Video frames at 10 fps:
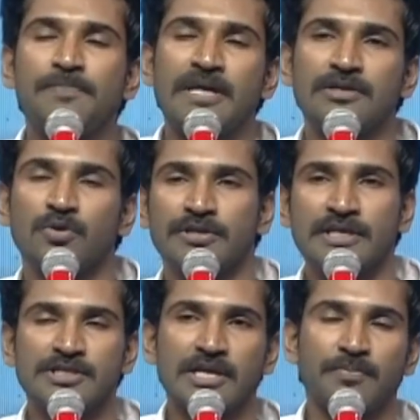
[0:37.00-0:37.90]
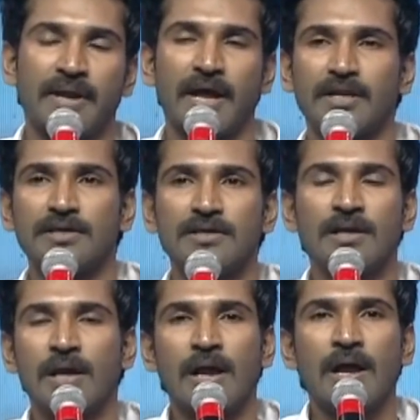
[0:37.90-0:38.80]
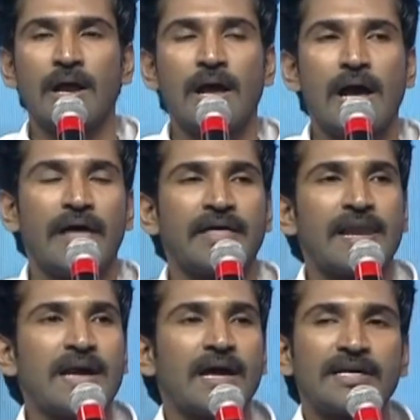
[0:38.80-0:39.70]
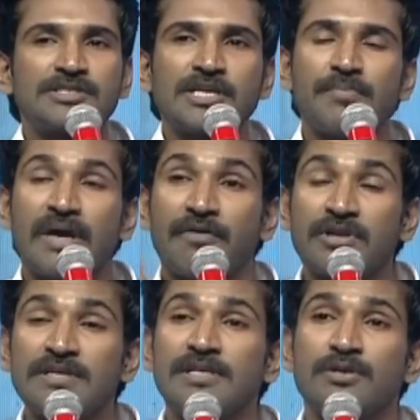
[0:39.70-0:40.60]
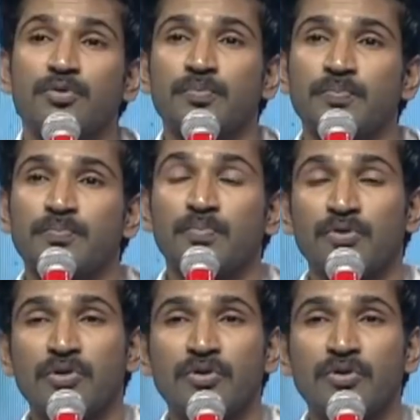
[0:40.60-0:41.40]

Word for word: ప్లేయర్ని ఒకటి తెచ్చారు మా డాడీ అది ఎలా కనెక్ట్ చేయాలి మా ఎవరికి తెలియదు పొద్దున్న